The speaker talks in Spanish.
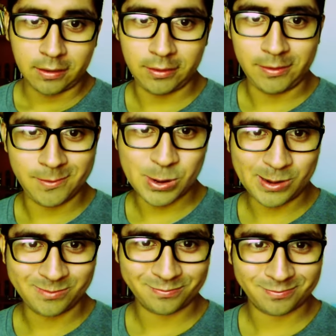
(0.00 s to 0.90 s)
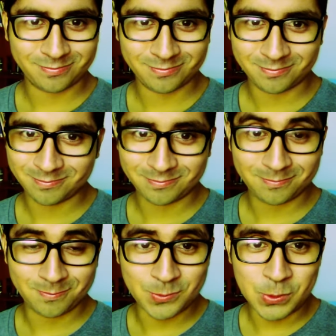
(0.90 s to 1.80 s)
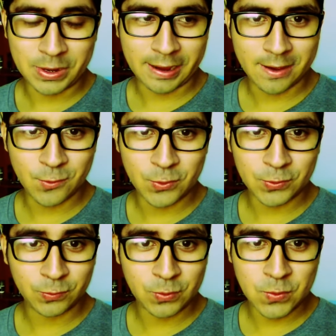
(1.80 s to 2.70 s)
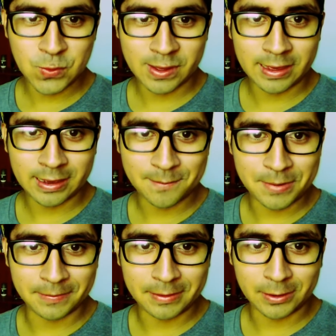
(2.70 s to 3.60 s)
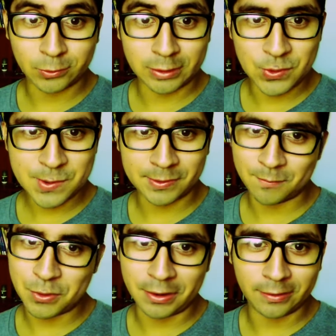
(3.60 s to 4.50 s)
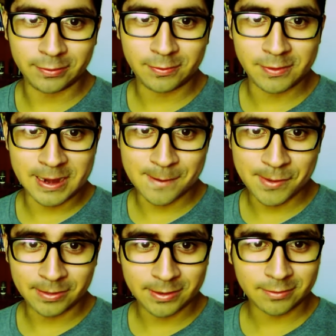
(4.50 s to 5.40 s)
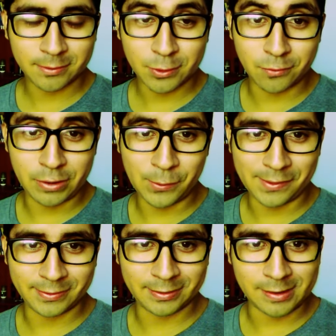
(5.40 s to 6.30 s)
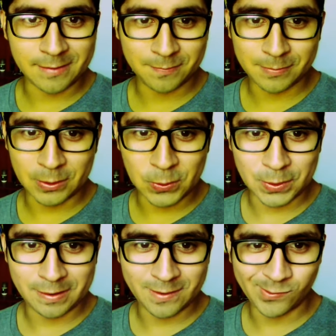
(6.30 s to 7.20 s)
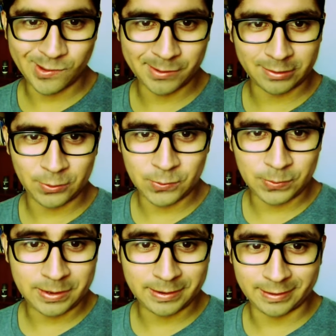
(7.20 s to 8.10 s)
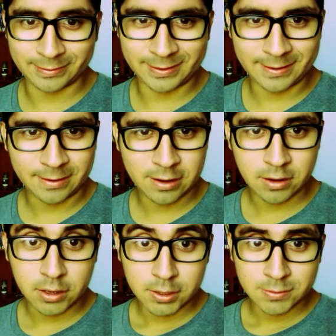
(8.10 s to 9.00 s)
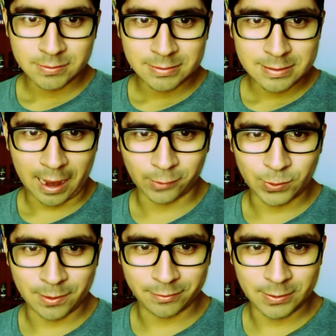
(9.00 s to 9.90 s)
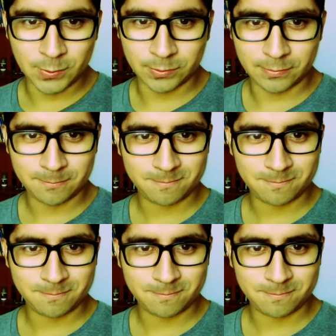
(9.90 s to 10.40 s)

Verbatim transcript: Y bueno, nunca uno, uno nunca deja de aprender cosas nuevas, porque diariamente con frecuencia salen tecnologías nuevas y uno tiene que estar actualizándose.